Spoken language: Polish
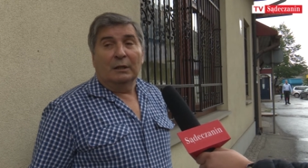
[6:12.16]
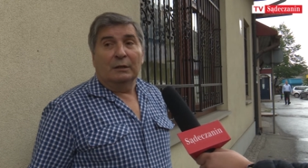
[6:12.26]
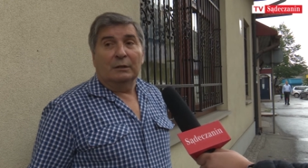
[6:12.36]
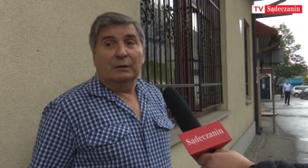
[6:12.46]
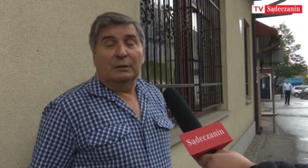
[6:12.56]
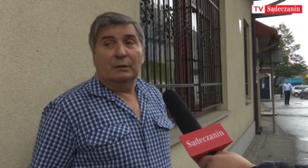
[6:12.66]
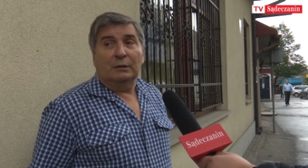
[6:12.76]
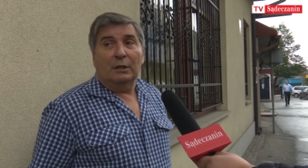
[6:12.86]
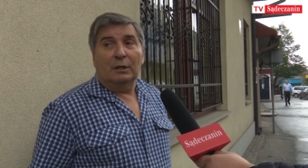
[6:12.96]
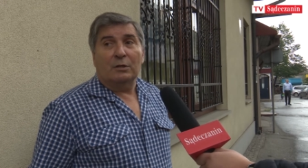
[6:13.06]
y,
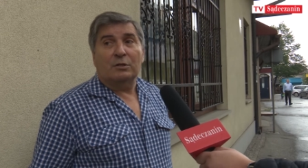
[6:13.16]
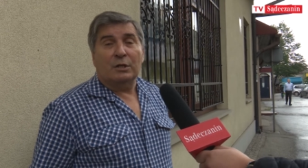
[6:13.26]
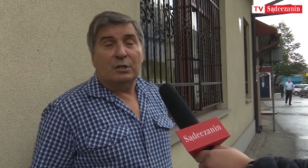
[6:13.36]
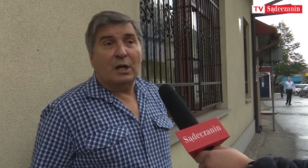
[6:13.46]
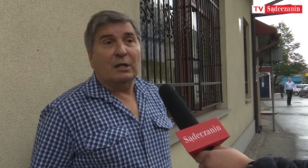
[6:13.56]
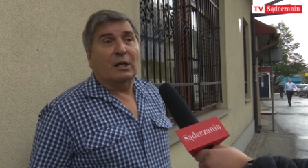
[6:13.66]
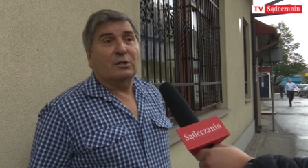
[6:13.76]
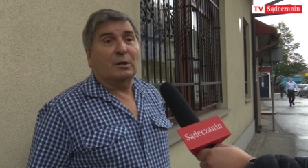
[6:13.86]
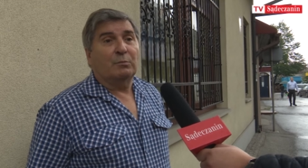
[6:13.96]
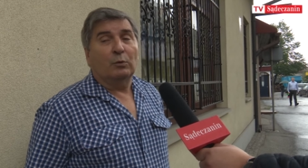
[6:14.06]
y, życzenie,
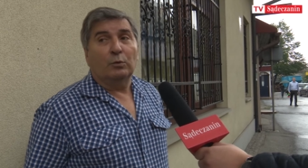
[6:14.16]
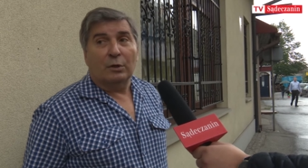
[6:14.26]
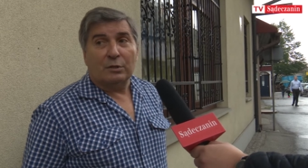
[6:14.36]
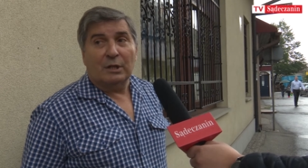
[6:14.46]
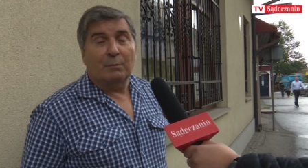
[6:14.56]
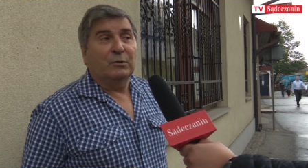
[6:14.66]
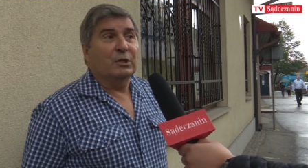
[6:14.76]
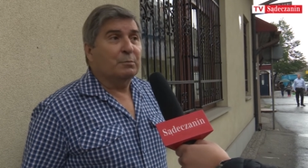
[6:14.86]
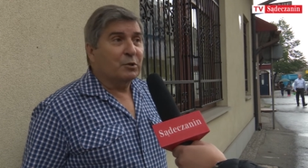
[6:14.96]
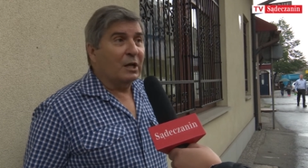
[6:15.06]
żeby
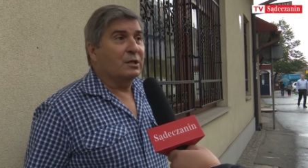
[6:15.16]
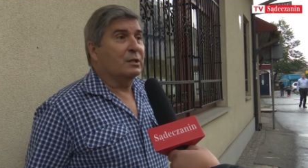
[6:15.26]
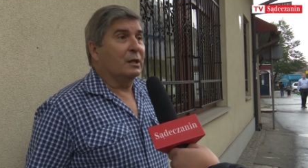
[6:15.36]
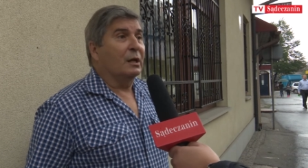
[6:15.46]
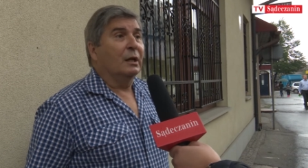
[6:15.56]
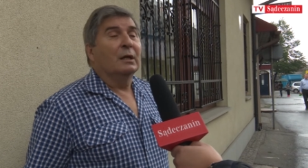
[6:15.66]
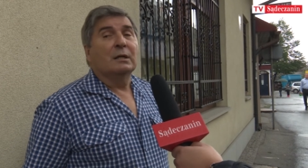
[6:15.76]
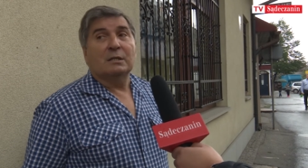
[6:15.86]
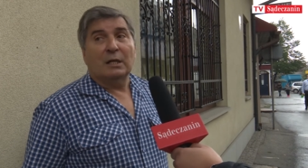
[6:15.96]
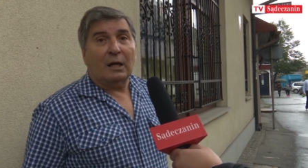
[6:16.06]
udostępnić przejście
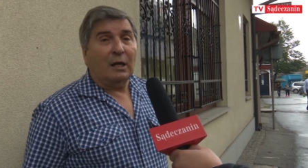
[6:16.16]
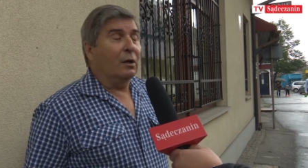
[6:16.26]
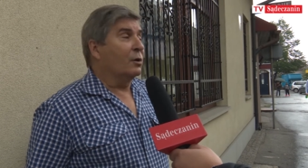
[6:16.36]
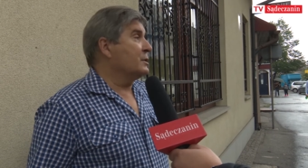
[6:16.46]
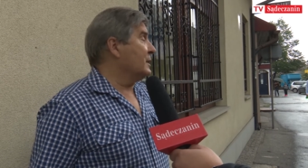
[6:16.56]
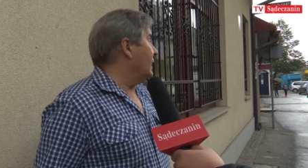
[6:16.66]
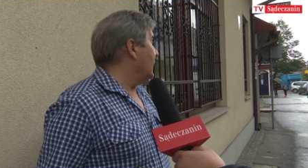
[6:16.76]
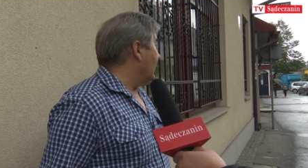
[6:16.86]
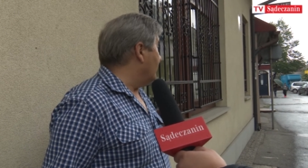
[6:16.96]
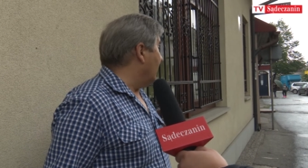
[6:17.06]
z Jagiellońskiej
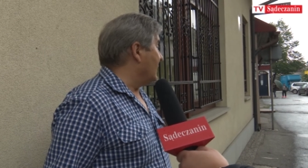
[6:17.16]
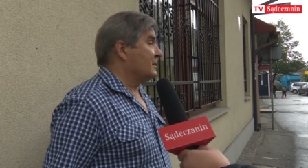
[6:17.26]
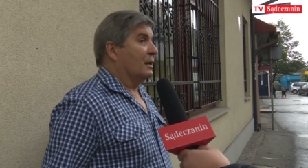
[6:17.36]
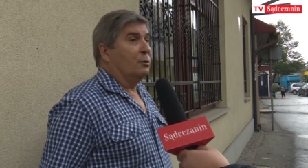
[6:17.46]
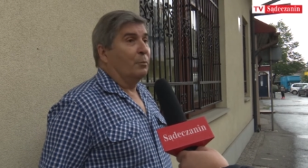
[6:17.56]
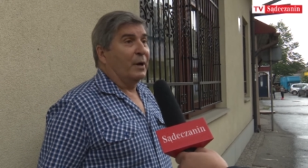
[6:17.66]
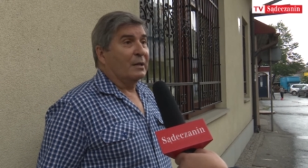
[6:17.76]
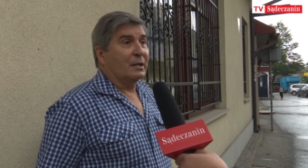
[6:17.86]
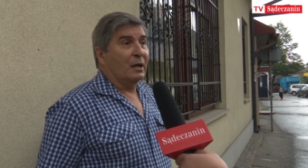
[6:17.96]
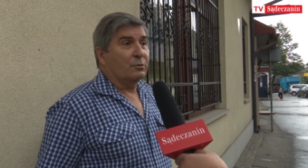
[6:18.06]
na pasa, do
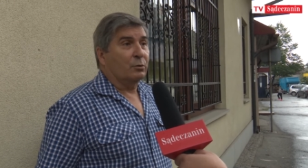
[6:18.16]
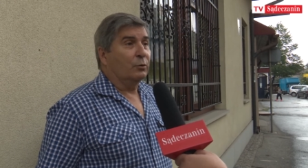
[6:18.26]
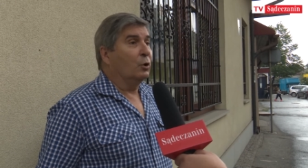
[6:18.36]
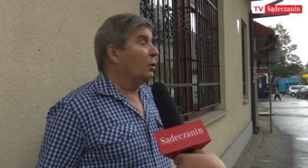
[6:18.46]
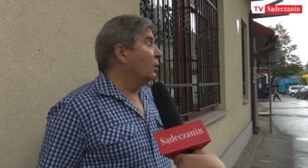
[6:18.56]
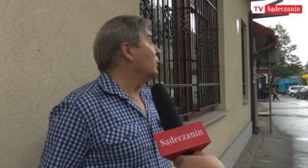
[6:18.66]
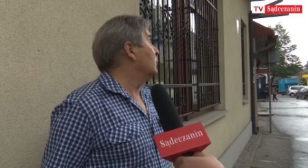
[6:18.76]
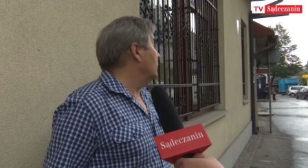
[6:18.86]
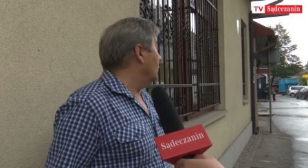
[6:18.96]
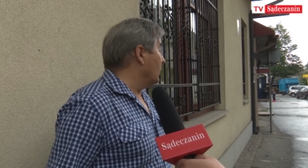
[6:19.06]
pasażu, do,
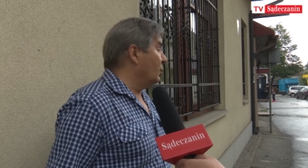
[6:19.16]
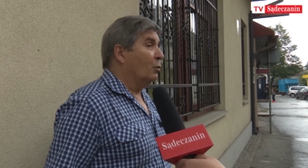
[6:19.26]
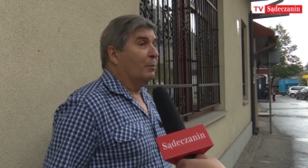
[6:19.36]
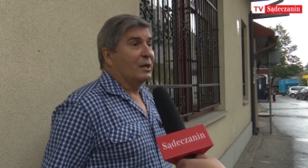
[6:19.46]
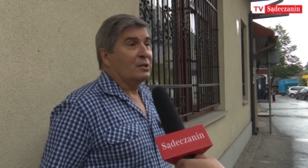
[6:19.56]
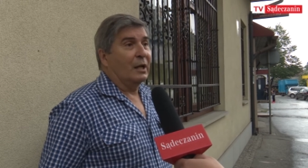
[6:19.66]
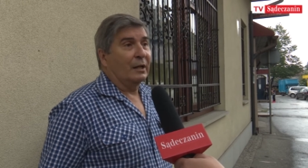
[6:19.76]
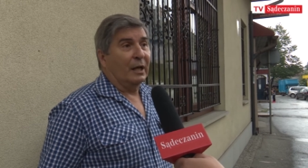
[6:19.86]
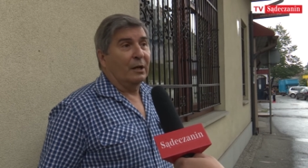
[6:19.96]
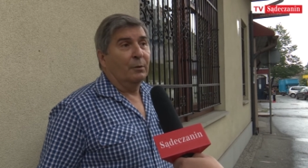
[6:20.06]
do rynku
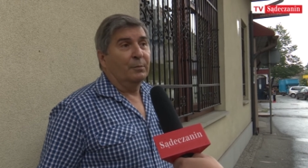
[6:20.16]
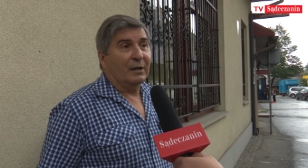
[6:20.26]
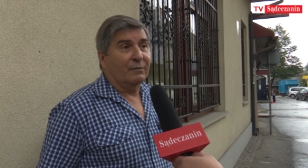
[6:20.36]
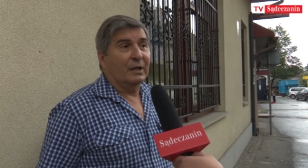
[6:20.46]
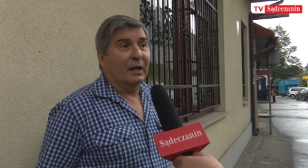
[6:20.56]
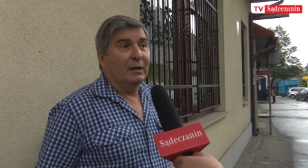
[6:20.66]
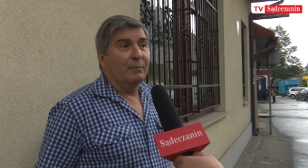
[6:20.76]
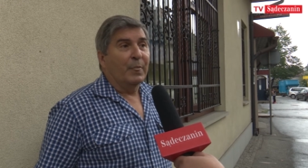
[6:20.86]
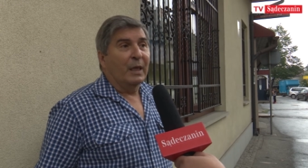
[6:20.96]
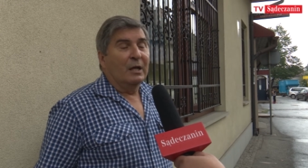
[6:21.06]
maślanego, prawda?
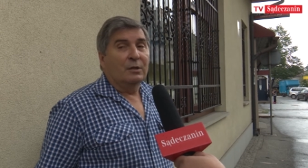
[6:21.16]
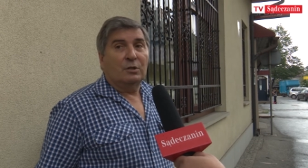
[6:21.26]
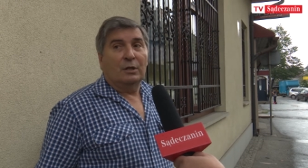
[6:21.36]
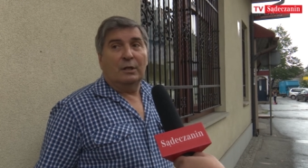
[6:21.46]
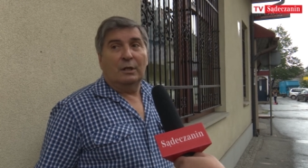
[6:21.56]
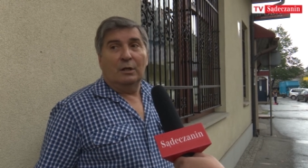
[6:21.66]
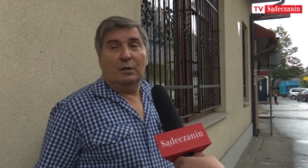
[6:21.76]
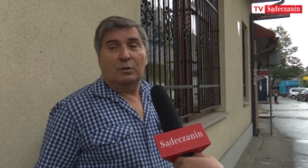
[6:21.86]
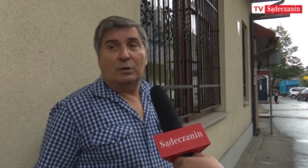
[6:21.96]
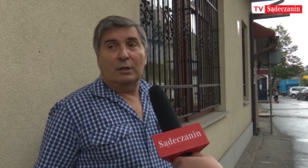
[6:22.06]
Czyli,
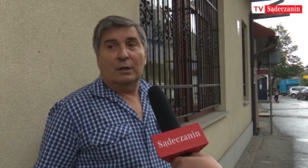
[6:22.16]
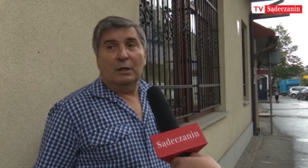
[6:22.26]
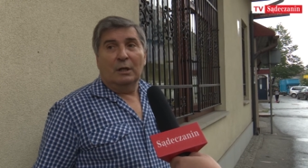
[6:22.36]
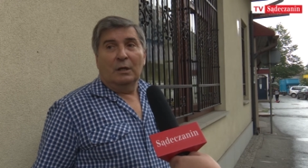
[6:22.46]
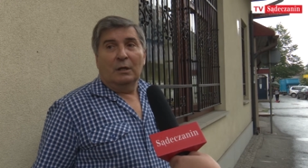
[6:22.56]
y, czyli